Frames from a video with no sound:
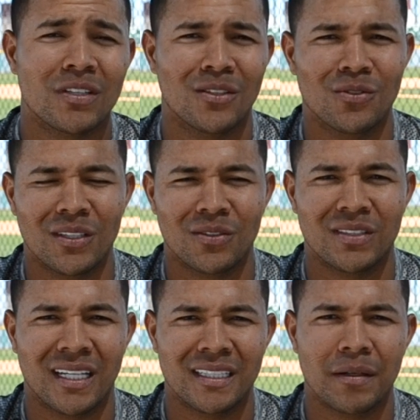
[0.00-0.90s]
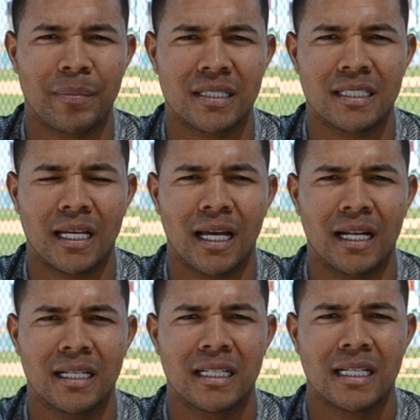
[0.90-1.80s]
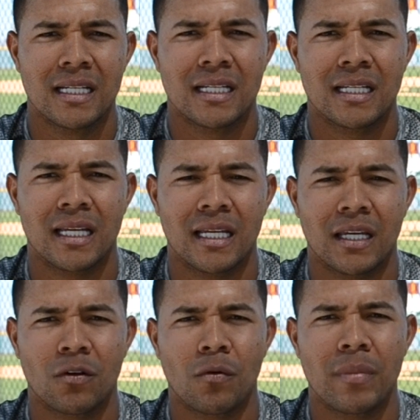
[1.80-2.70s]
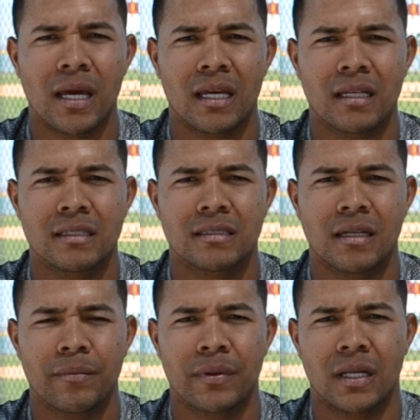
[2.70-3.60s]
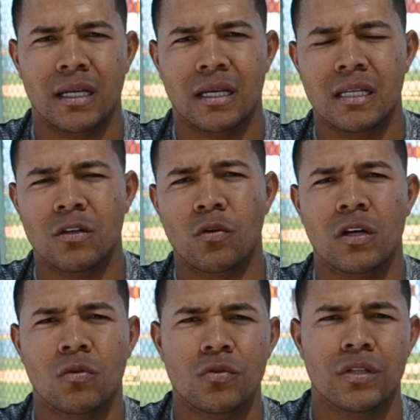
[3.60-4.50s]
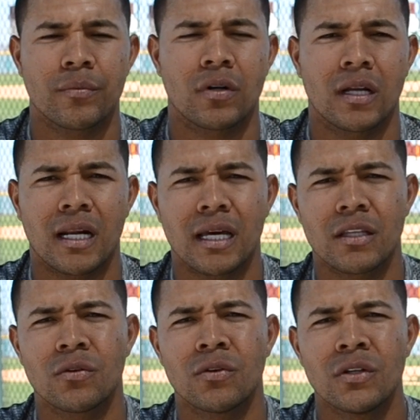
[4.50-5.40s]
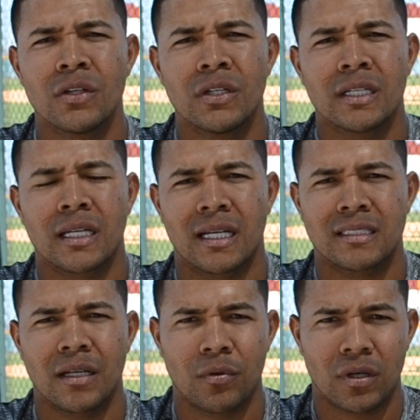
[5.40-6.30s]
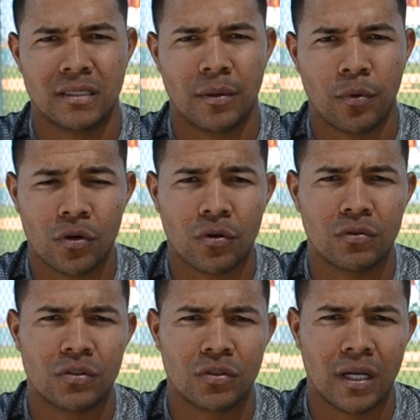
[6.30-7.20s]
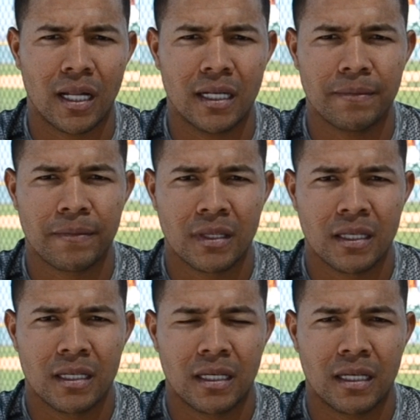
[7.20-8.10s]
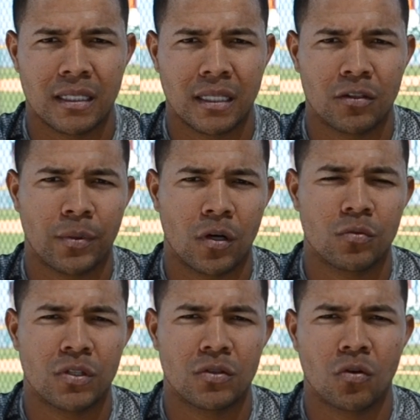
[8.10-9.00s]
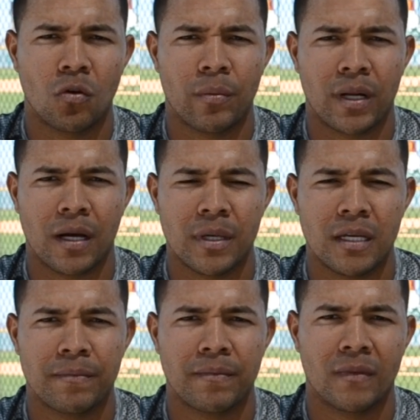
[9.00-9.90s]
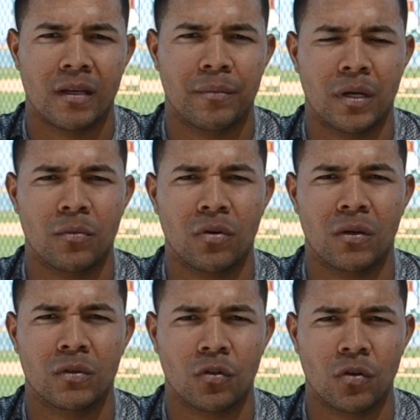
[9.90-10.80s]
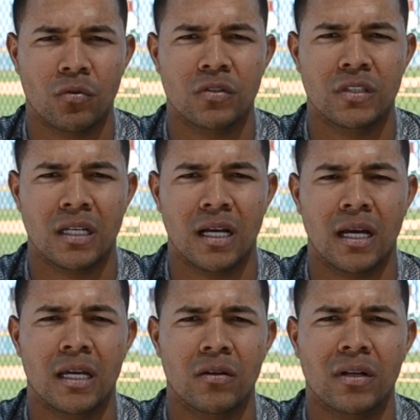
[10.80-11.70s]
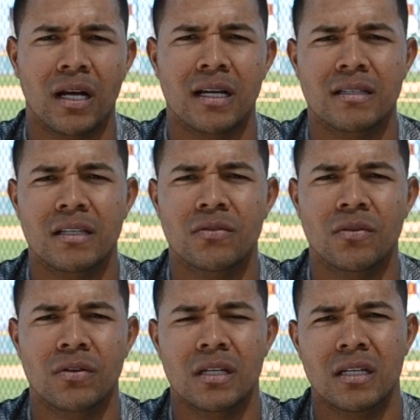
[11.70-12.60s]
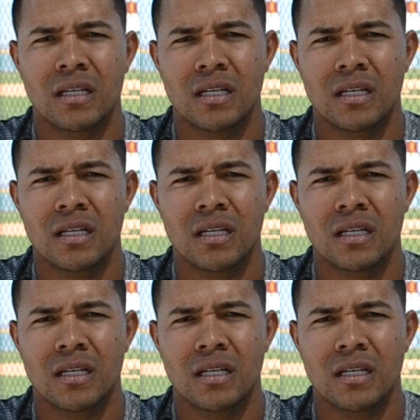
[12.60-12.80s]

saludo a toda esa gente especial eh, que nos ven siempre y nos escuchan por la radio. Gracias por ese apoyo incondicional, eh, tanto para los muchachos como para mí. Esperemos que nuestro béisbol siga en un gran ascenso y,